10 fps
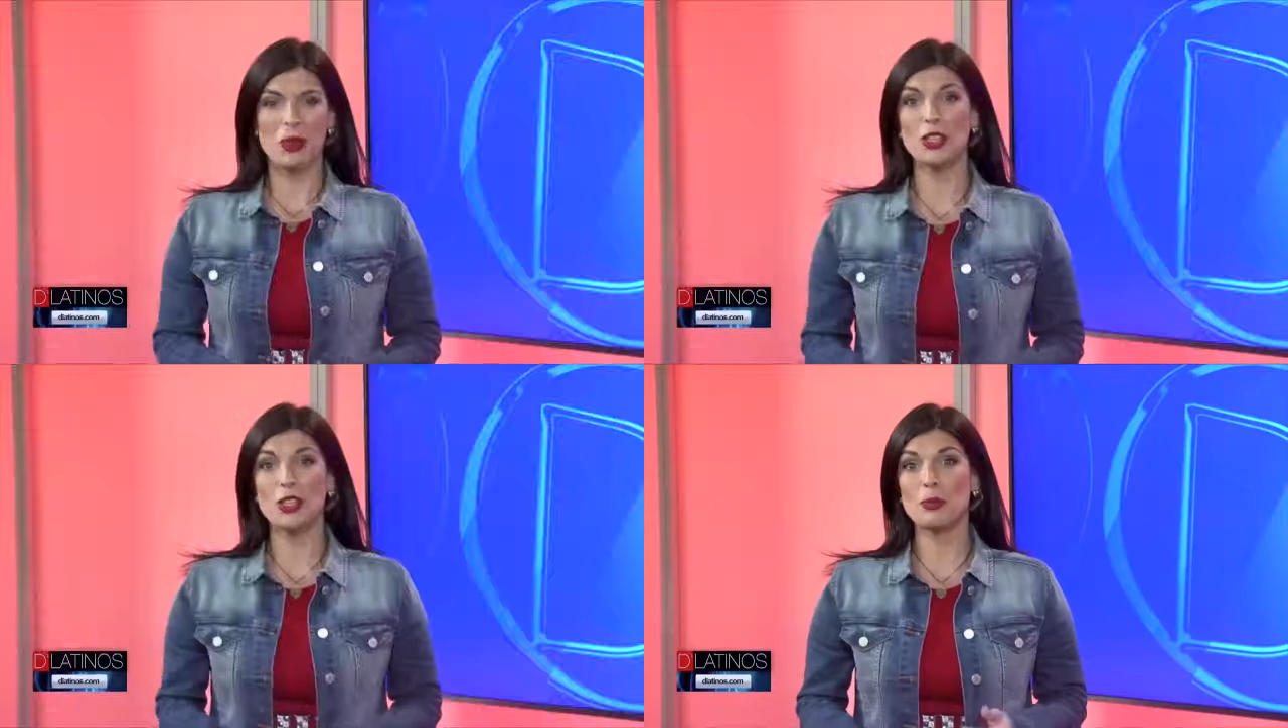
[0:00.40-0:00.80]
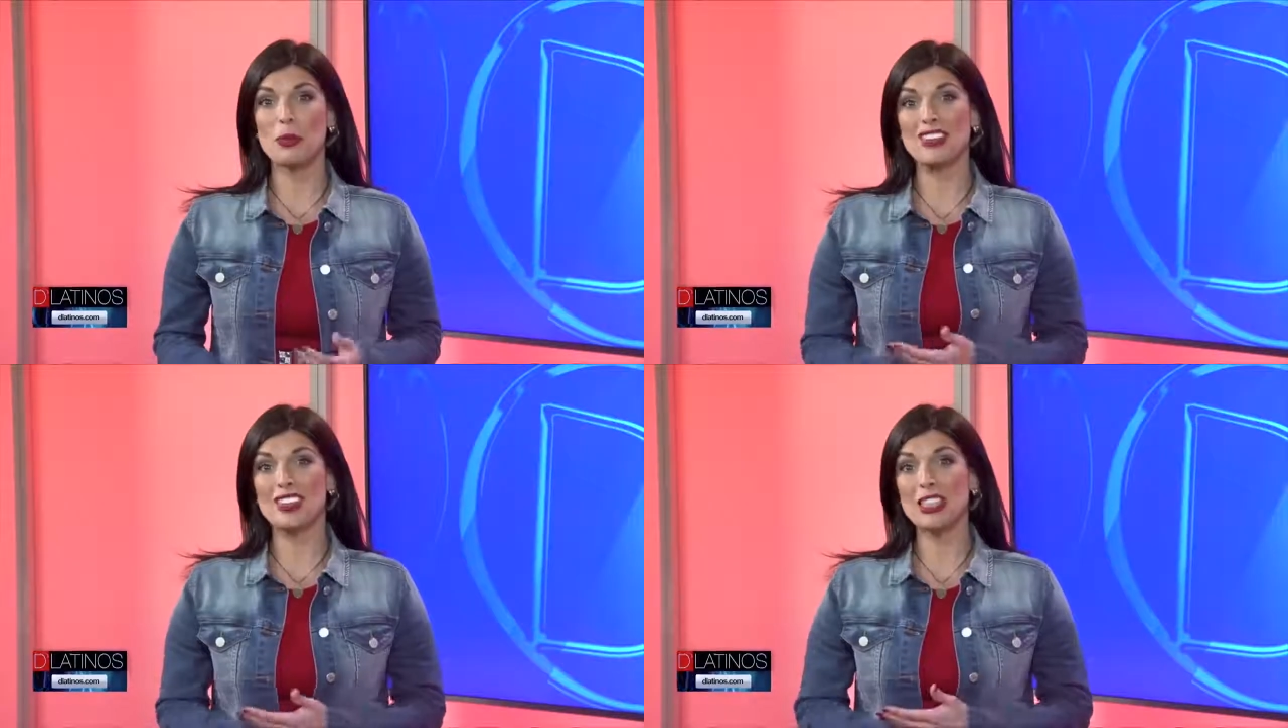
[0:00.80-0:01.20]
Bueno,
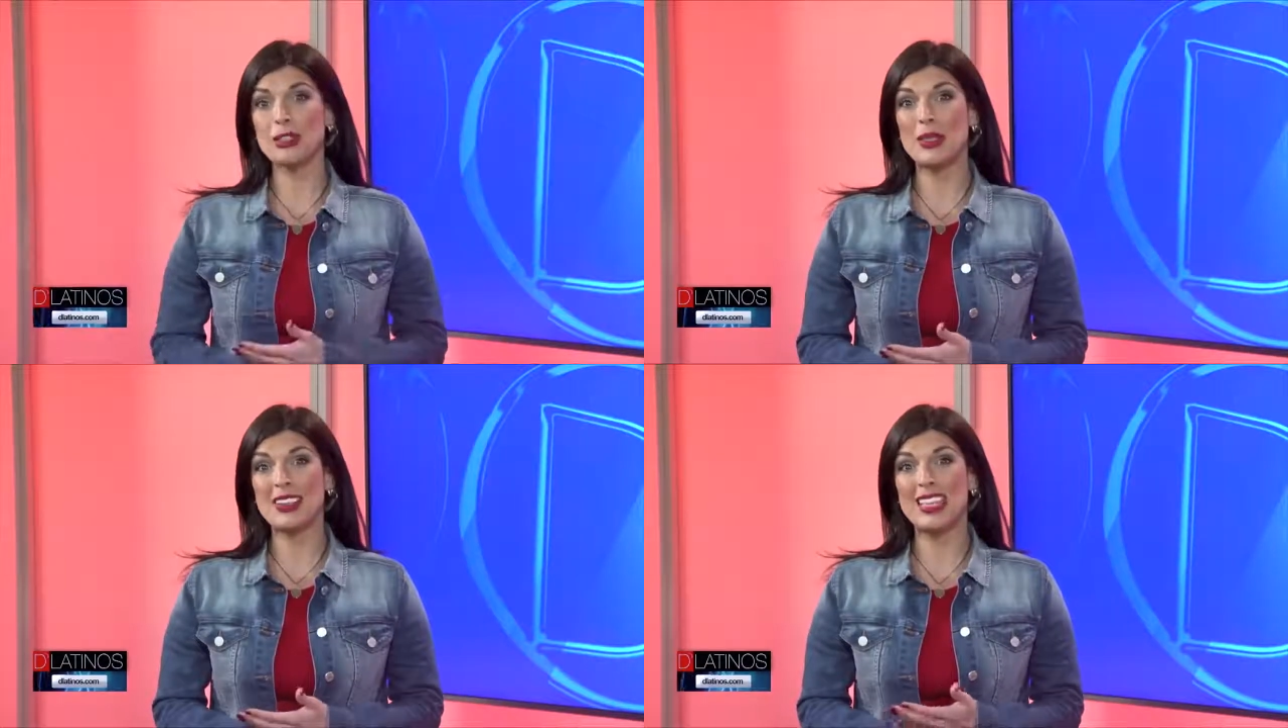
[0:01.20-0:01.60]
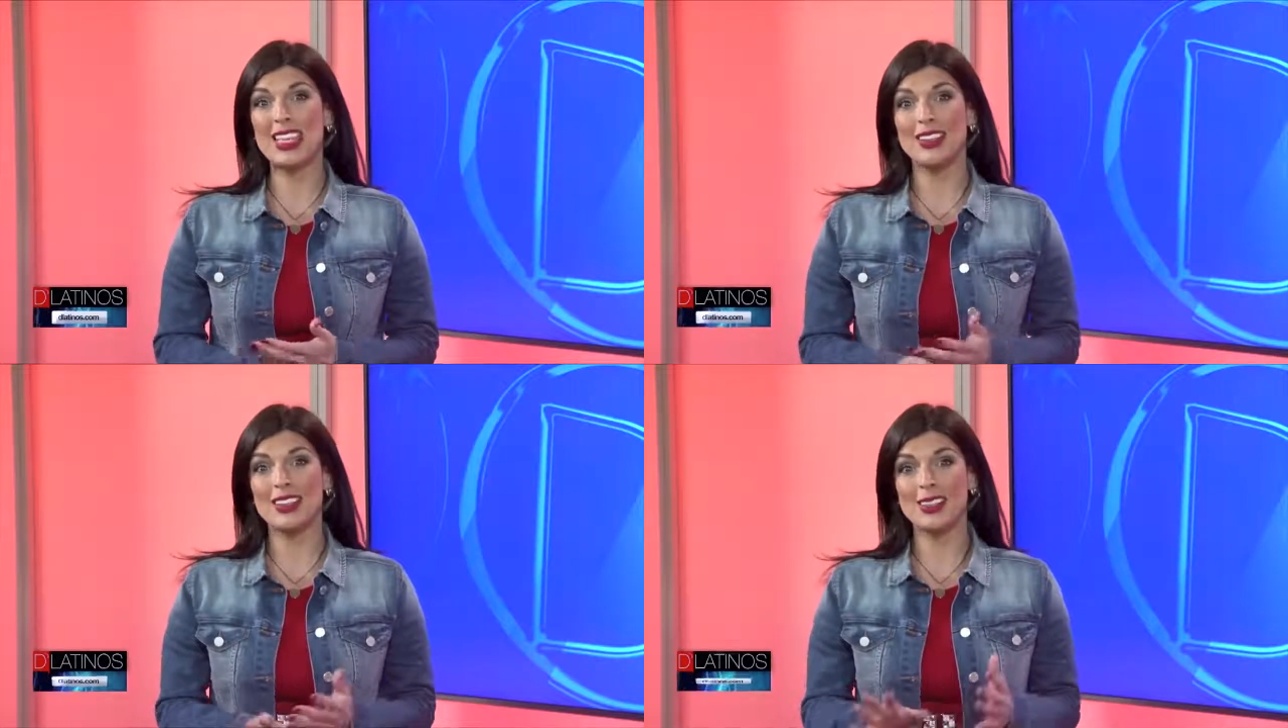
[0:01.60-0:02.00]
los placeres más
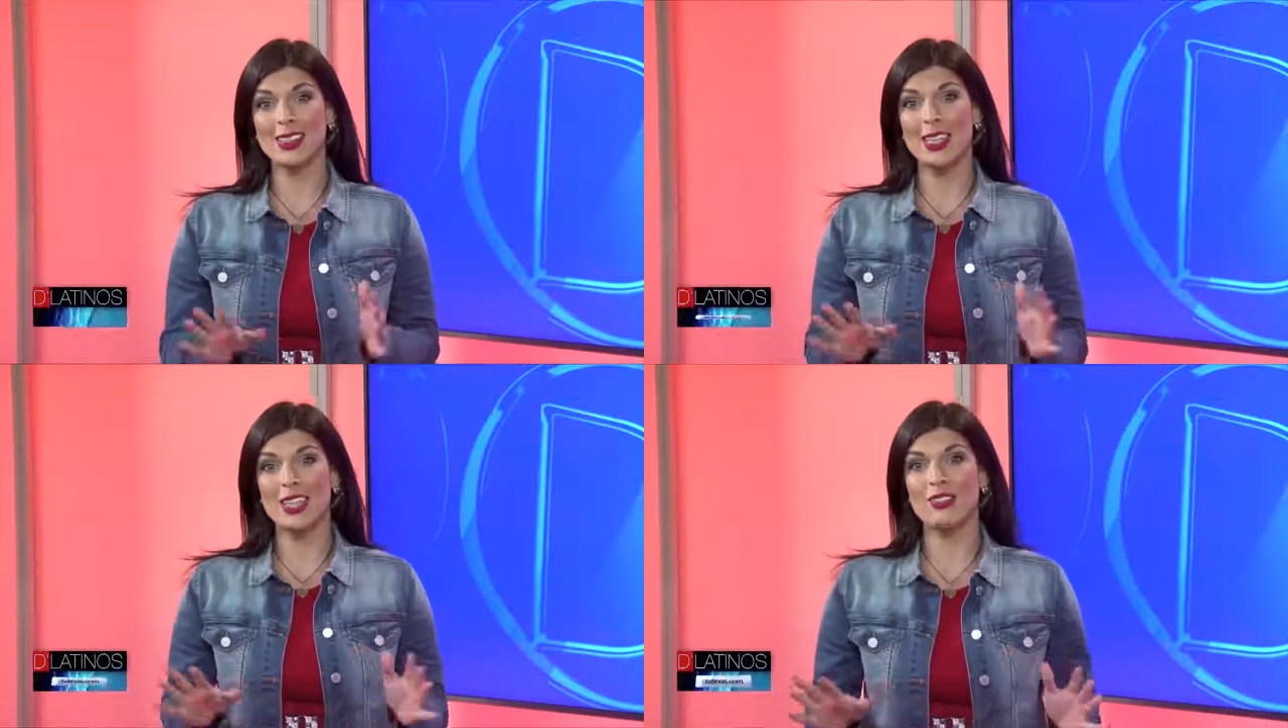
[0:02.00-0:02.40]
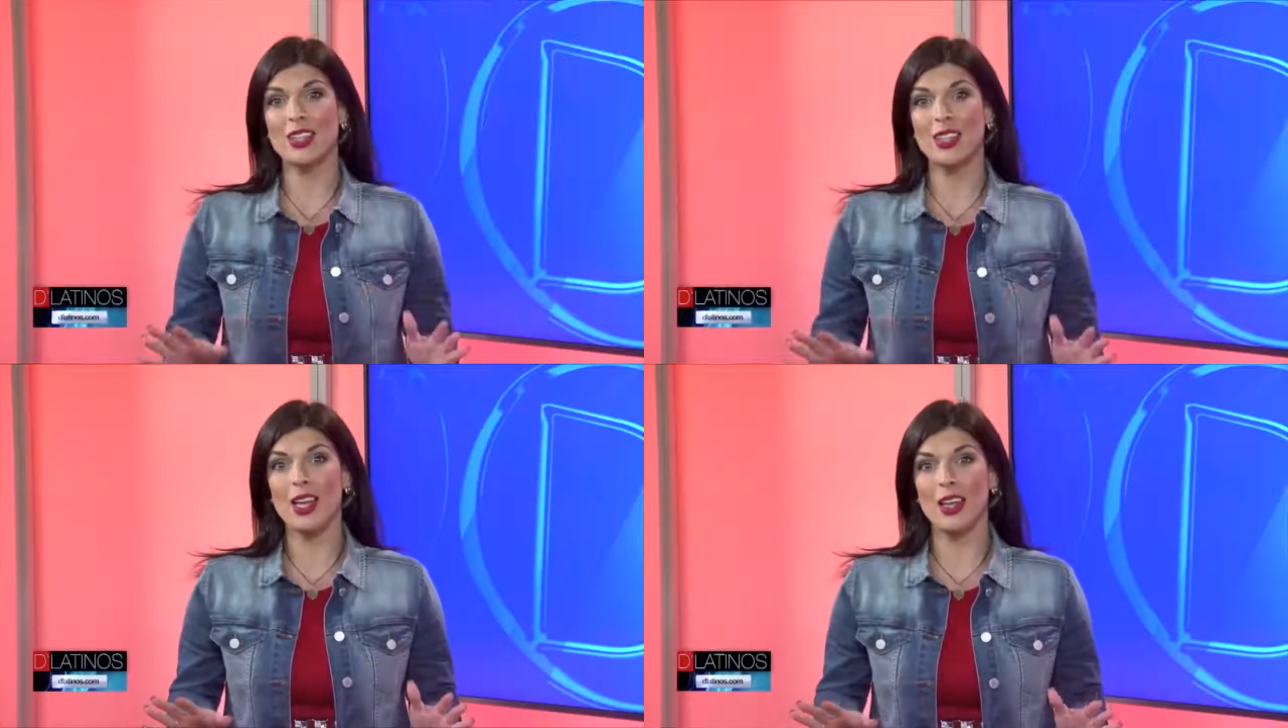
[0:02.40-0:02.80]
grandes de la
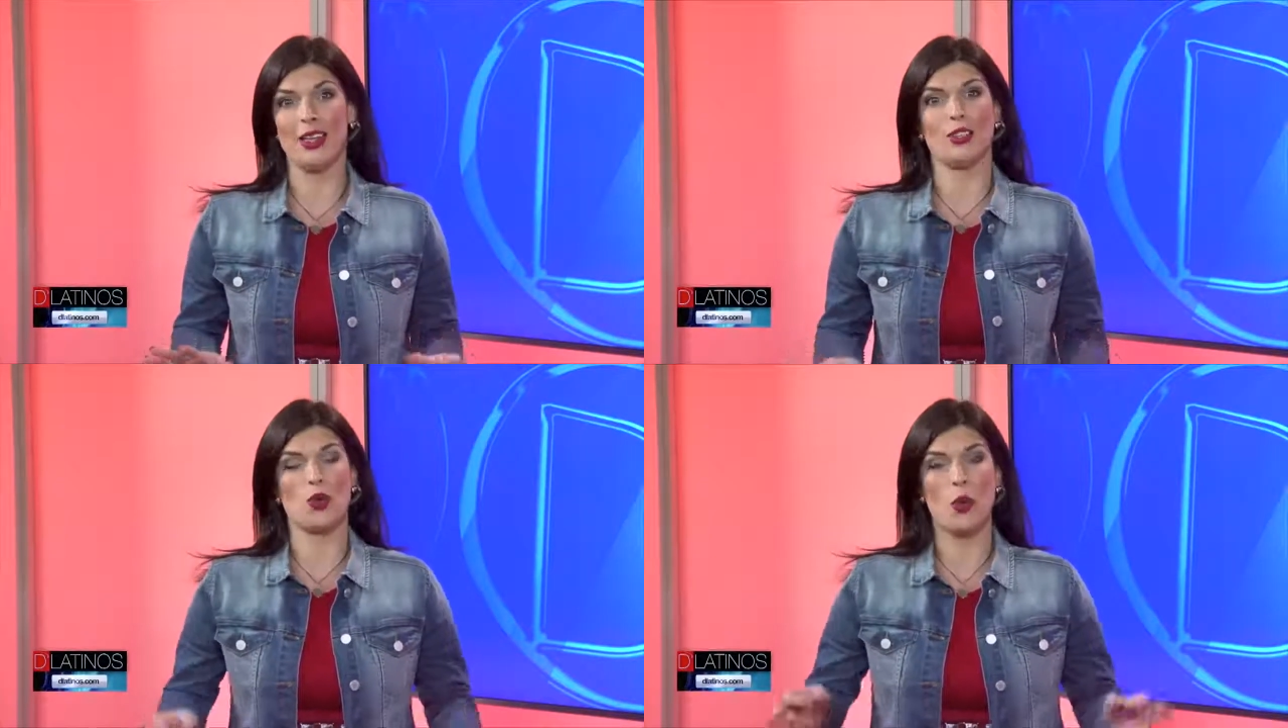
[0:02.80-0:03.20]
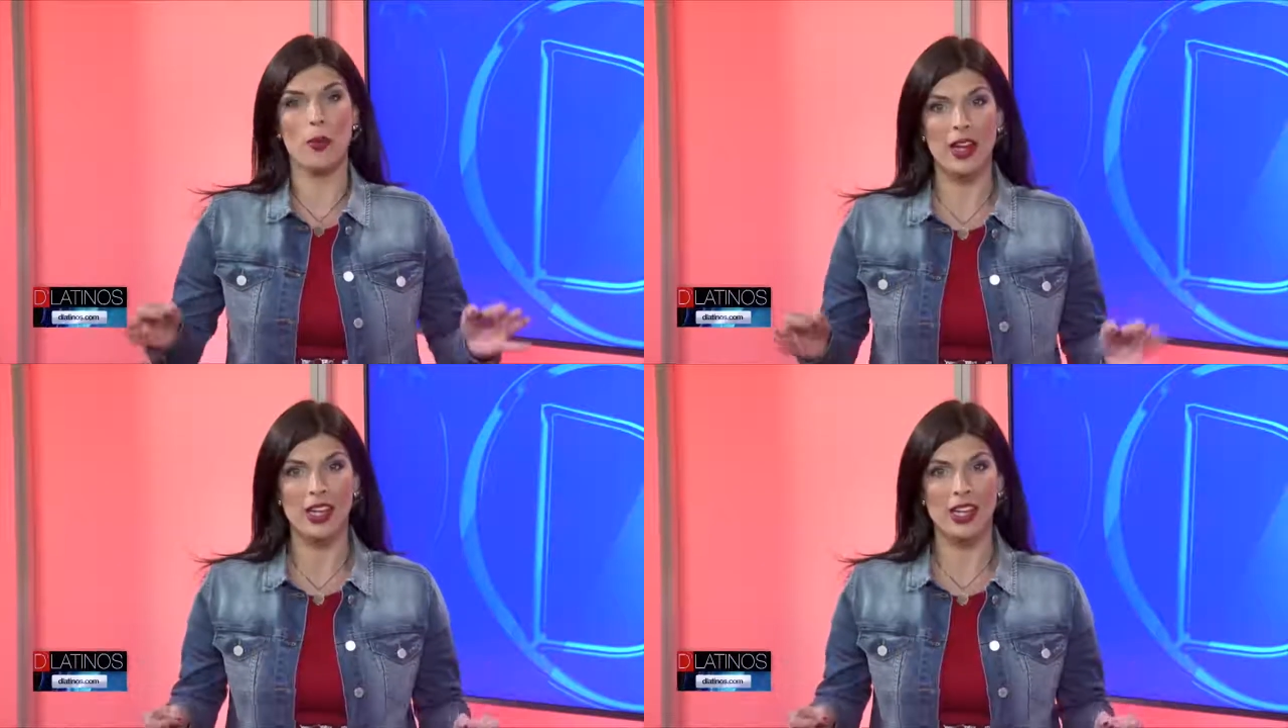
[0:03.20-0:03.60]
vida es
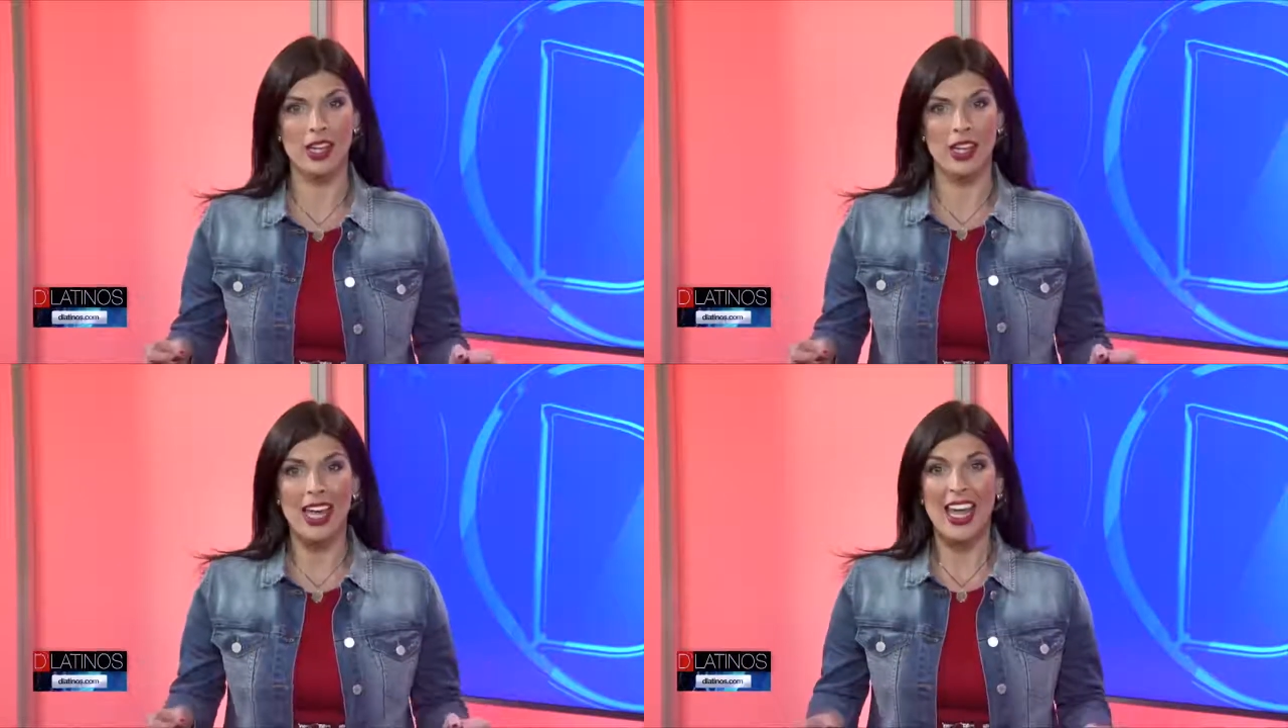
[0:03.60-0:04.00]
comer